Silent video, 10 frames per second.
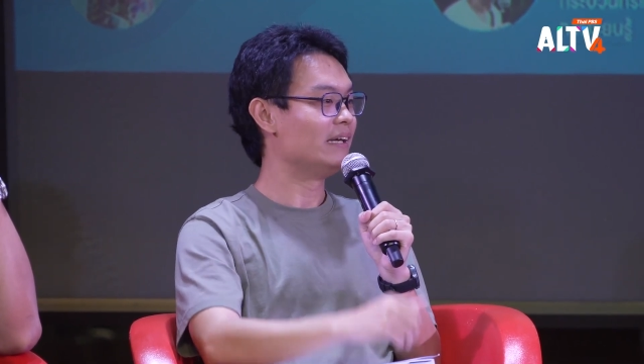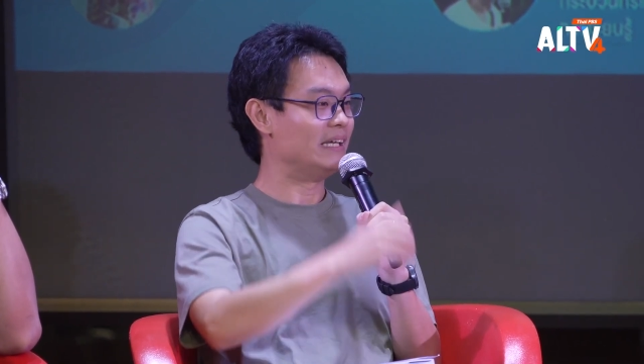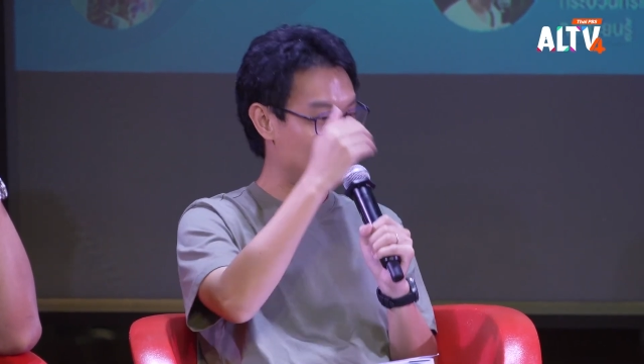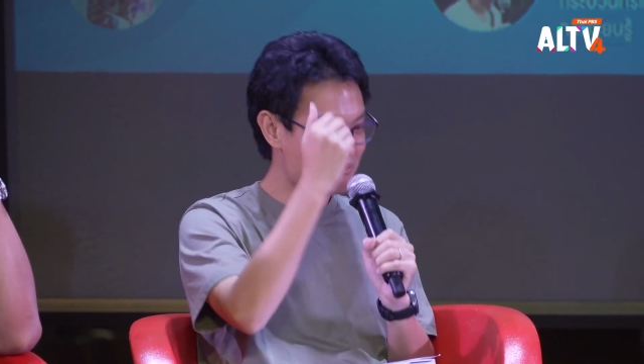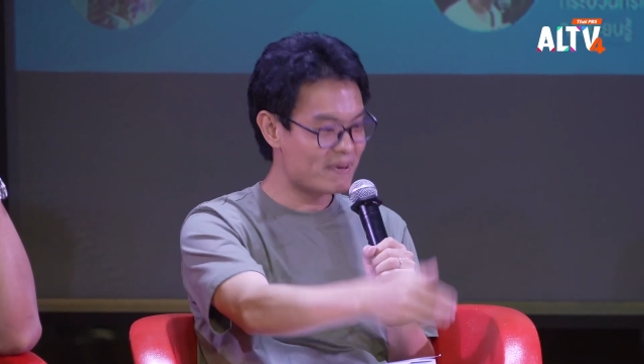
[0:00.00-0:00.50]

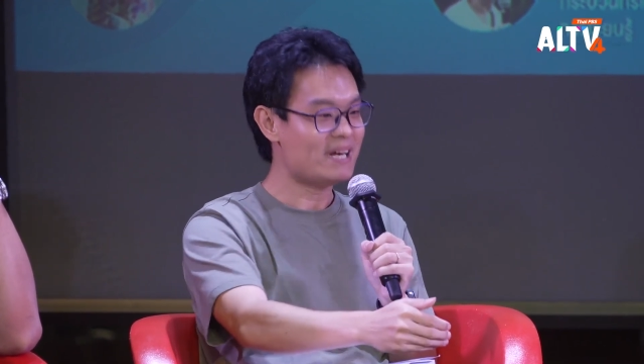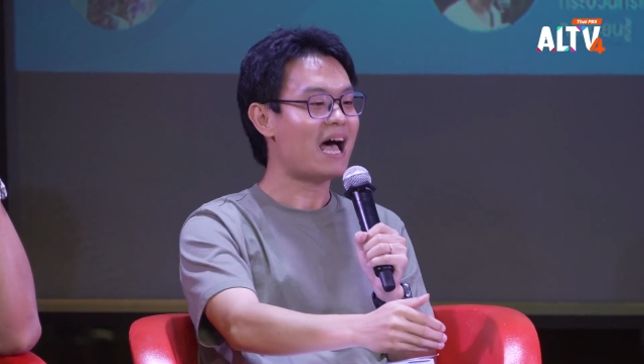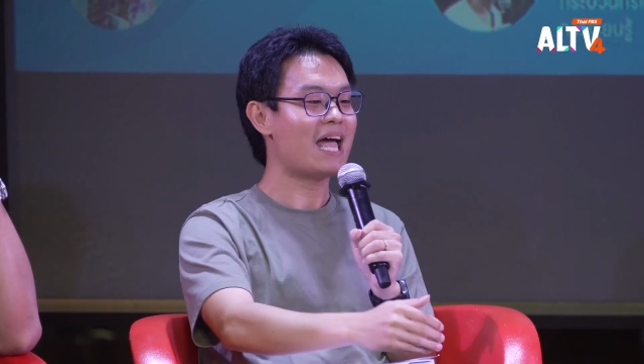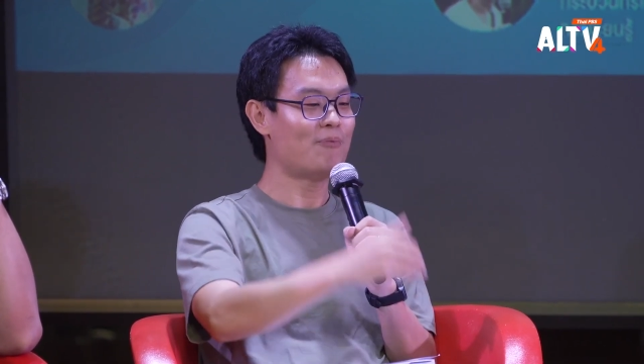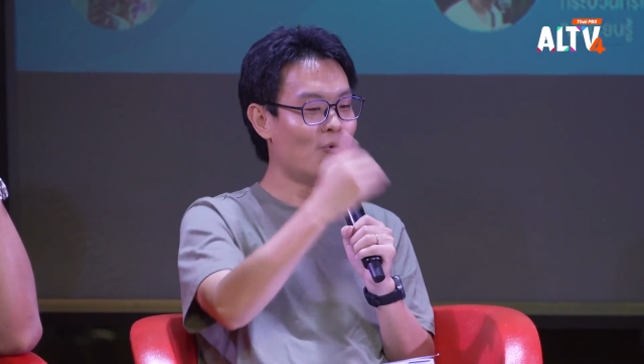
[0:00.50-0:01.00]
คิดไม่ได้
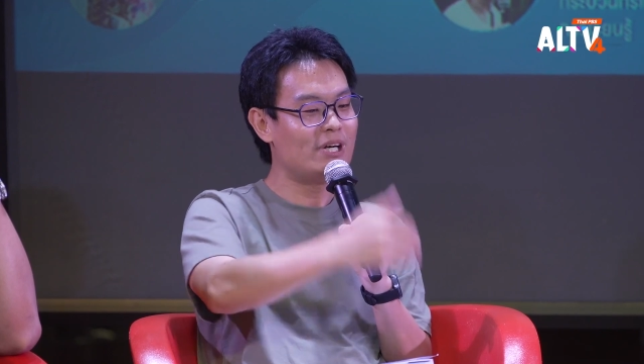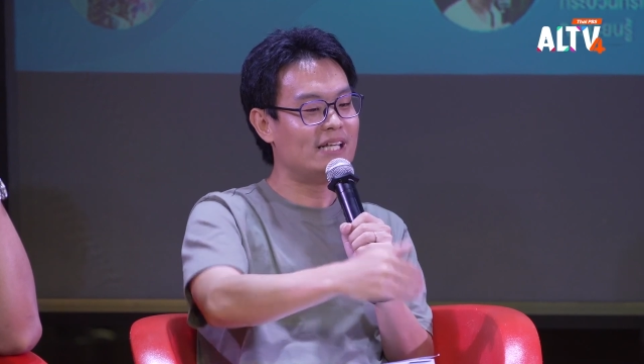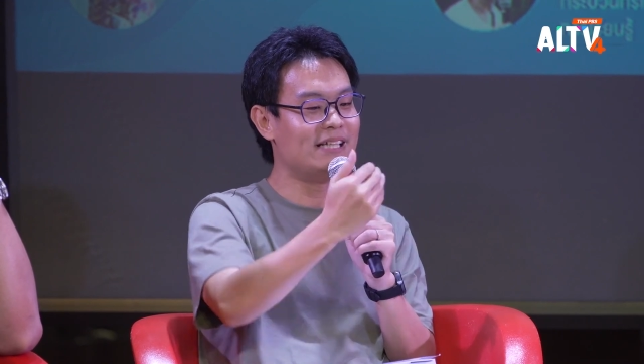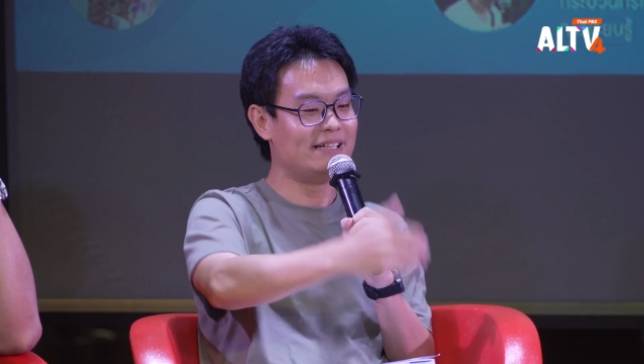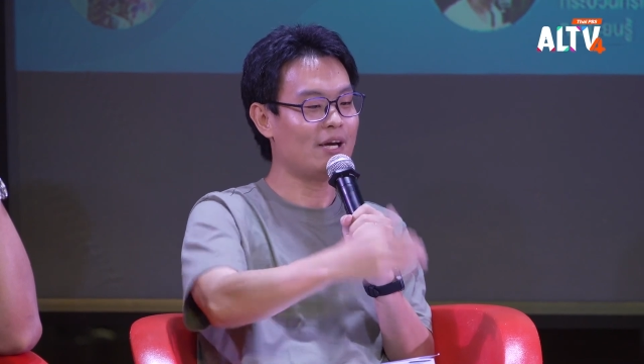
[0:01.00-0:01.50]
พูดใน
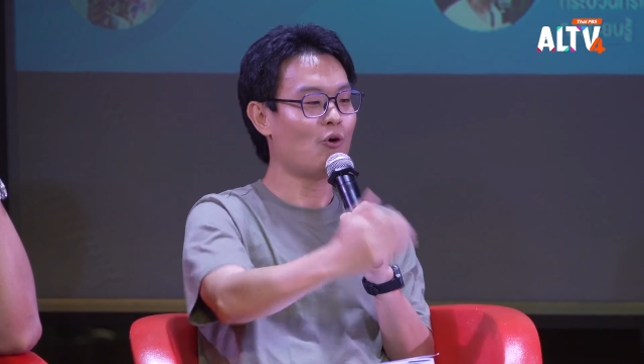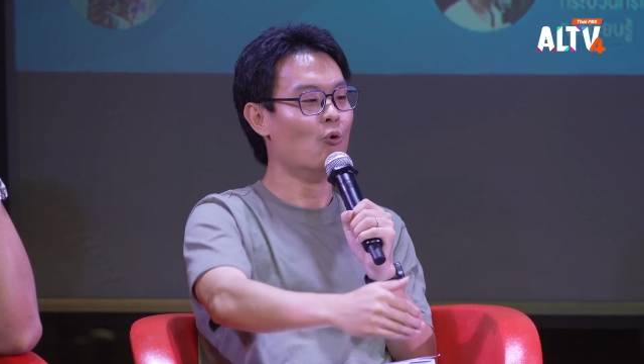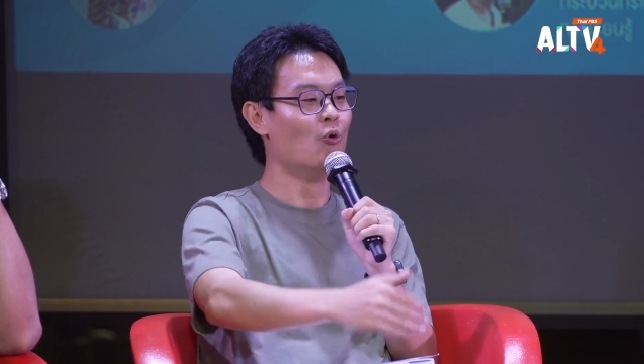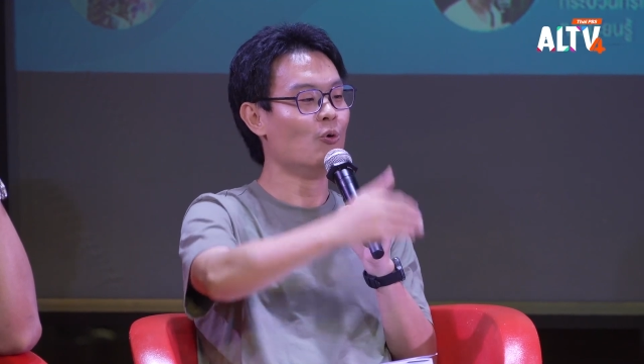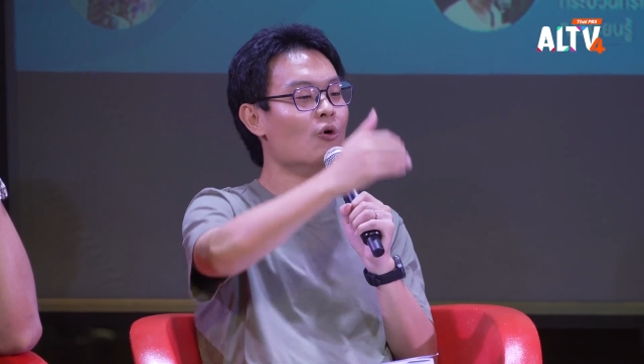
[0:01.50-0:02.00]
สิ่งที่ครู
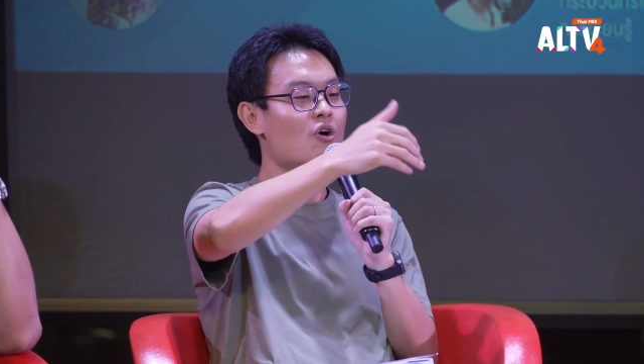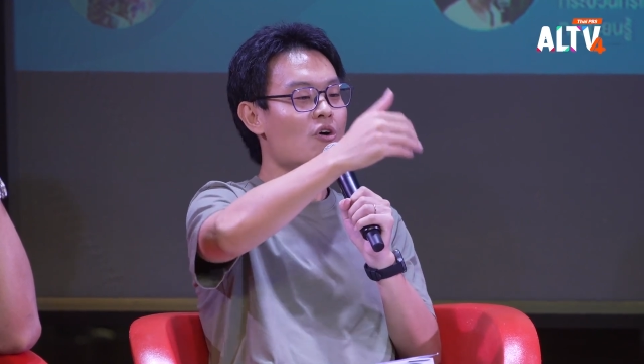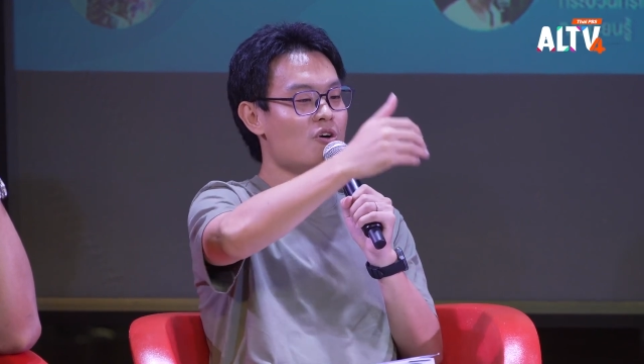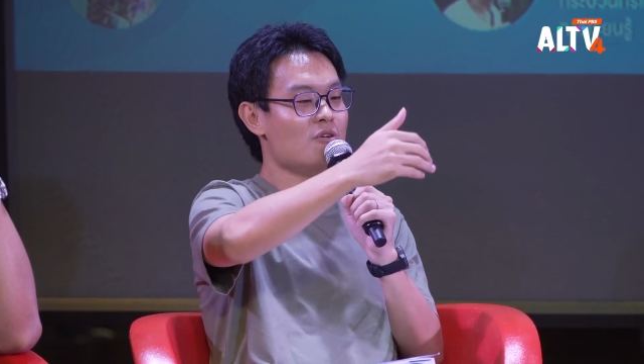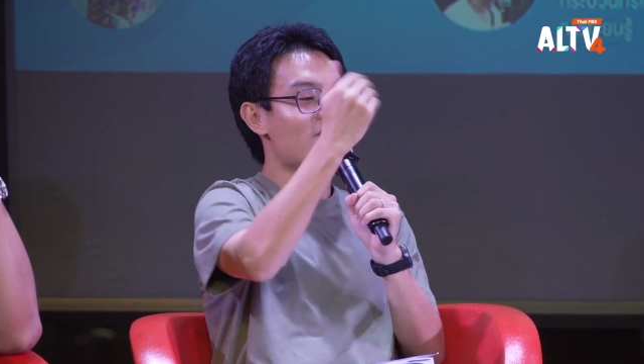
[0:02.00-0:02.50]

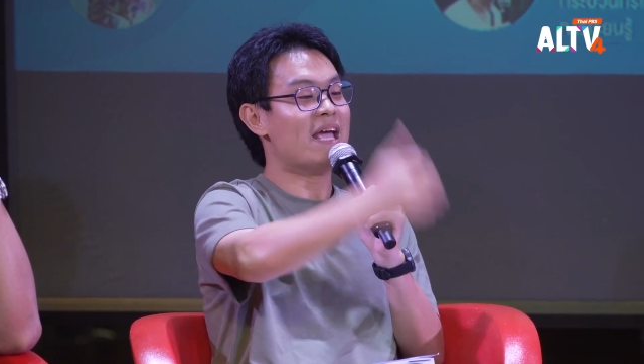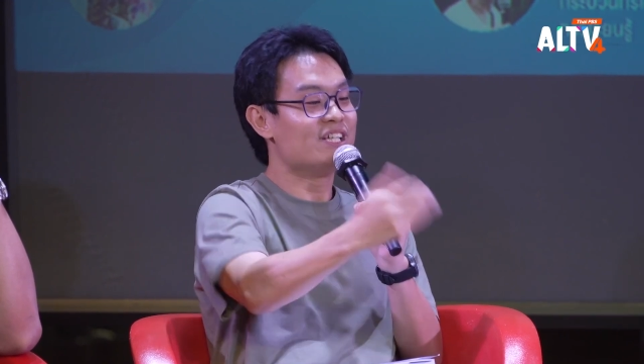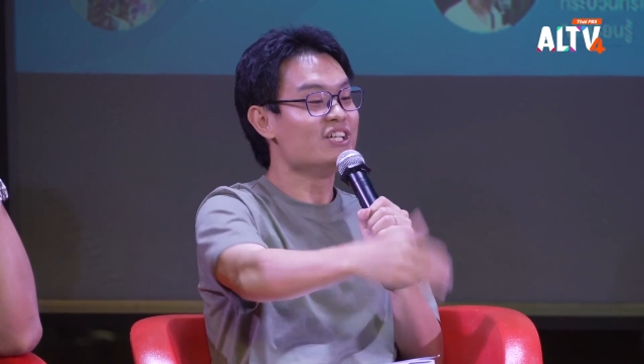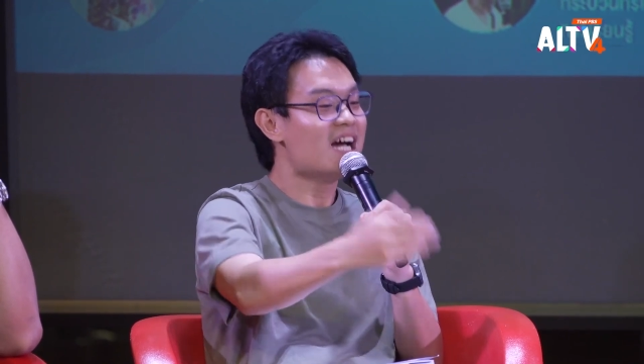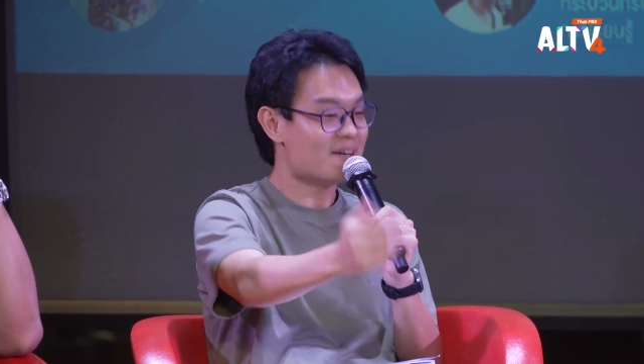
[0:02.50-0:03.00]
ไม่
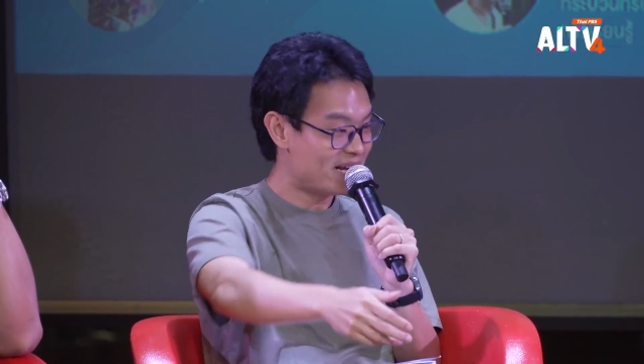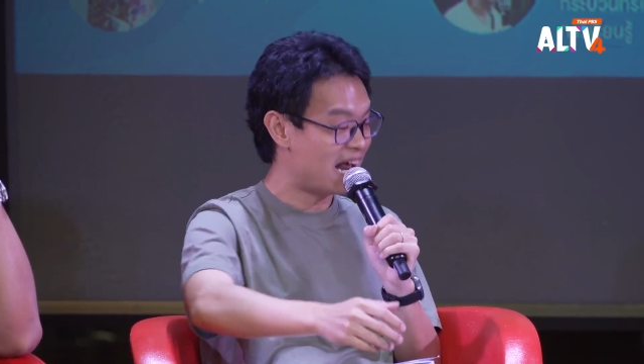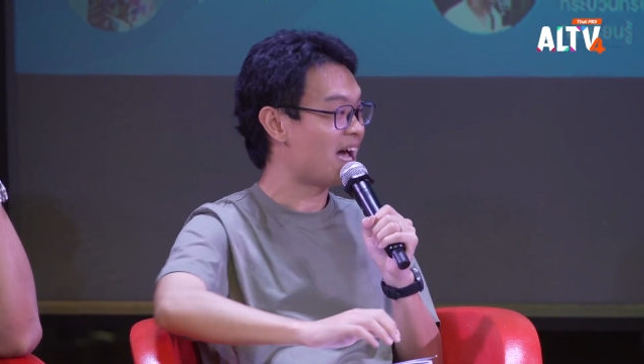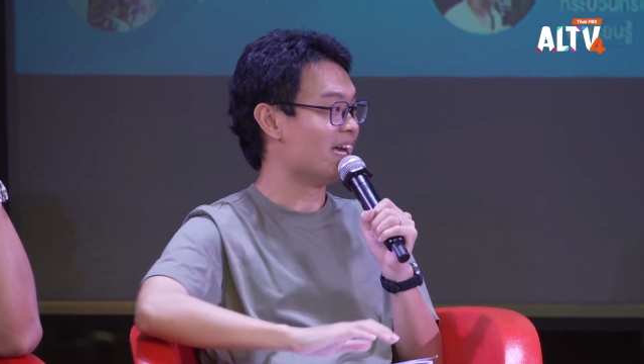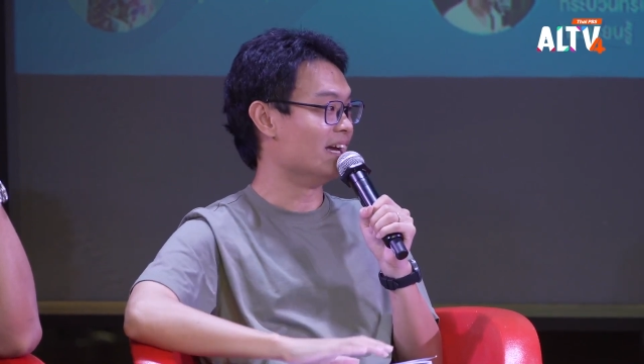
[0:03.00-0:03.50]
เชื่อไม่ได้